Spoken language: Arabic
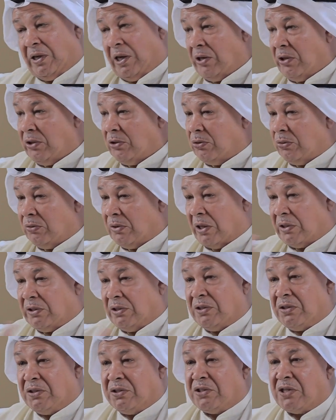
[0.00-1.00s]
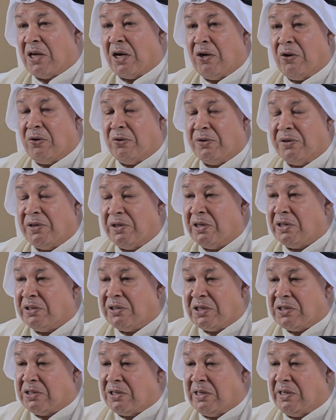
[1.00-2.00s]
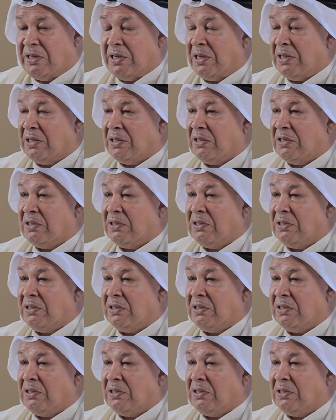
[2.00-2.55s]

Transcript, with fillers: يعني انتم قاعد تسلون هي تسليه